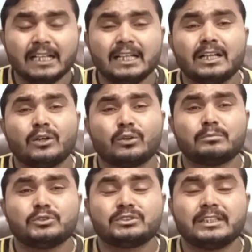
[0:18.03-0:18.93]
और
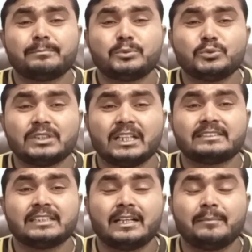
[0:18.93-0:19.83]
मुझसे पूछना
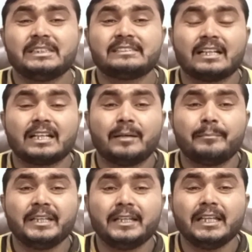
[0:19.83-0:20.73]
चाहा भी सर हमें